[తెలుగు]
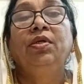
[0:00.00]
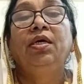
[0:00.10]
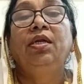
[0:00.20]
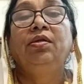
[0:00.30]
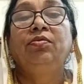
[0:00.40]

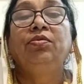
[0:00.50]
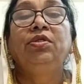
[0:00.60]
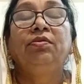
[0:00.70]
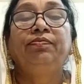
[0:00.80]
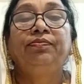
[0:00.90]
అని
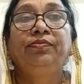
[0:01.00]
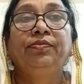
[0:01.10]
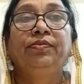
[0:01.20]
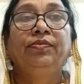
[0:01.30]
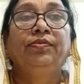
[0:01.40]
అనుకుంటాం
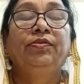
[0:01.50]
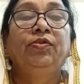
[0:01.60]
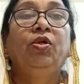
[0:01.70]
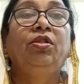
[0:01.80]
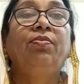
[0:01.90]

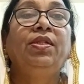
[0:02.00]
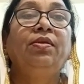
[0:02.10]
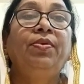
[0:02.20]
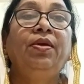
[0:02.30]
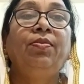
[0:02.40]
కొంతమంది
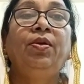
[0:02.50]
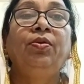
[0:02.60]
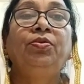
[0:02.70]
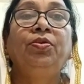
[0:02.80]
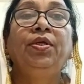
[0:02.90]
ప్రేమలో
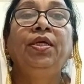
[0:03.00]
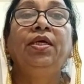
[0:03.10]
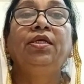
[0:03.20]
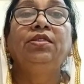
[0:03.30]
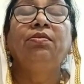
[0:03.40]

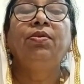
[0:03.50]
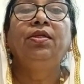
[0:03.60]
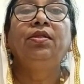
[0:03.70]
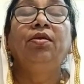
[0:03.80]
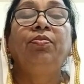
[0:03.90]

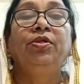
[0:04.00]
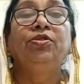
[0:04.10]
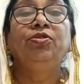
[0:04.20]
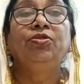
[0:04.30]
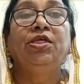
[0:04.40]
తృణీకరించబడతారు పోయి
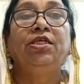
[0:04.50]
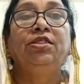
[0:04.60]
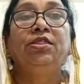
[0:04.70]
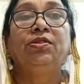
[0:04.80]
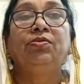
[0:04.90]
సూసైడ్
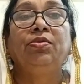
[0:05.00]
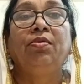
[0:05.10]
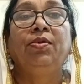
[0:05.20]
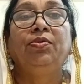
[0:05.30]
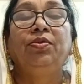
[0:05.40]
చేసుకుందాం
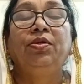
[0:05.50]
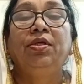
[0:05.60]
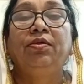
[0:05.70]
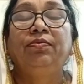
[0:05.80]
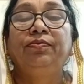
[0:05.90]

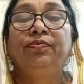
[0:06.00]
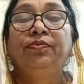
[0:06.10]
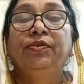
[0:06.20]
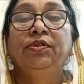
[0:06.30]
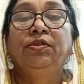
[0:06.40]
అనుకుంటారు
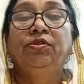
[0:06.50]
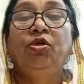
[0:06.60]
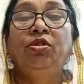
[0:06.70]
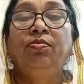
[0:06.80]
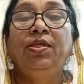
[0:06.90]

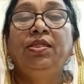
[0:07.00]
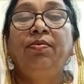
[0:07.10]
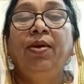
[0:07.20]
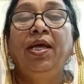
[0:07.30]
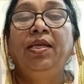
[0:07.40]
కొంతమంది
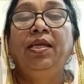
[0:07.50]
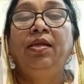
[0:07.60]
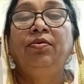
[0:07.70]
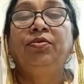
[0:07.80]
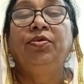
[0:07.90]

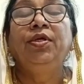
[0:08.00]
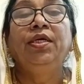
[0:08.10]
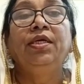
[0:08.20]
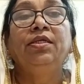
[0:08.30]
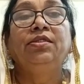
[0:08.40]
భార్యలను
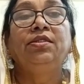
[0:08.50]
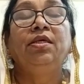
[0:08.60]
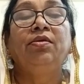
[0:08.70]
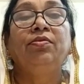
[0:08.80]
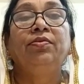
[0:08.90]

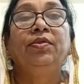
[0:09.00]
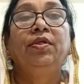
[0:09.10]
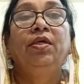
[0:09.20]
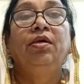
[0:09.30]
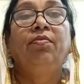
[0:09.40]
తృణీకరిస్తారు
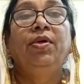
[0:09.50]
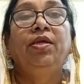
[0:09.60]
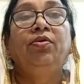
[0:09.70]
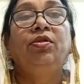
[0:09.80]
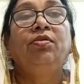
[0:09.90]
మరి
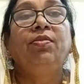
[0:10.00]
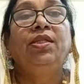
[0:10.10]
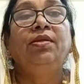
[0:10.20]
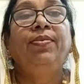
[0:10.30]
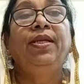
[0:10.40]

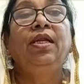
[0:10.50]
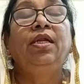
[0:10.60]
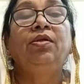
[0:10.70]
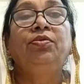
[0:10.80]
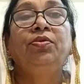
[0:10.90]
కొంతమంది
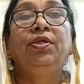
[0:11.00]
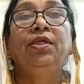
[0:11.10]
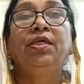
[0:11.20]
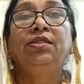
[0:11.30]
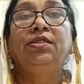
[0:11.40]
పిల్లలను
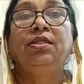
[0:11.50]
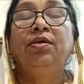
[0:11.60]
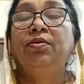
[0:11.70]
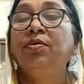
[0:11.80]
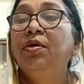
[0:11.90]

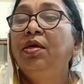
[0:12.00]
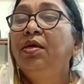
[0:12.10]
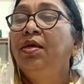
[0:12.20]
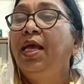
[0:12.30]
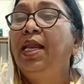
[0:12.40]
తృణీకరిస్తారు
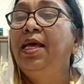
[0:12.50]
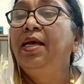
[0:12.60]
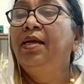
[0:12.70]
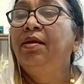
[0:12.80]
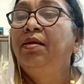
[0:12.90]
అలా
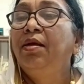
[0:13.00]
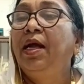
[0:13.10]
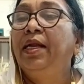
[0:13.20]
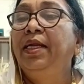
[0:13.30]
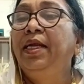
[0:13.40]

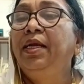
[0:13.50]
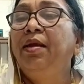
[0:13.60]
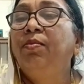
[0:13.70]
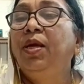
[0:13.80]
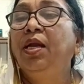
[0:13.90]
అనేక
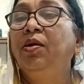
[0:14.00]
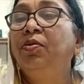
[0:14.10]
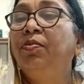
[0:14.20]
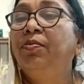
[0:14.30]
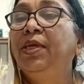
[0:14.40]
మార్లు
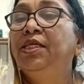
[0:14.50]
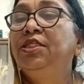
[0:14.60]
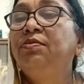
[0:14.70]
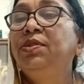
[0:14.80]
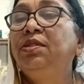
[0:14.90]
మన
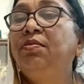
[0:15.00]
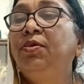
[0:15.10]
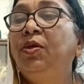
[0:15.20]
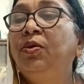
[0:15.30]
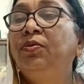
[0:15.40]

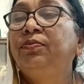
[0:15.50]
జీవితంలో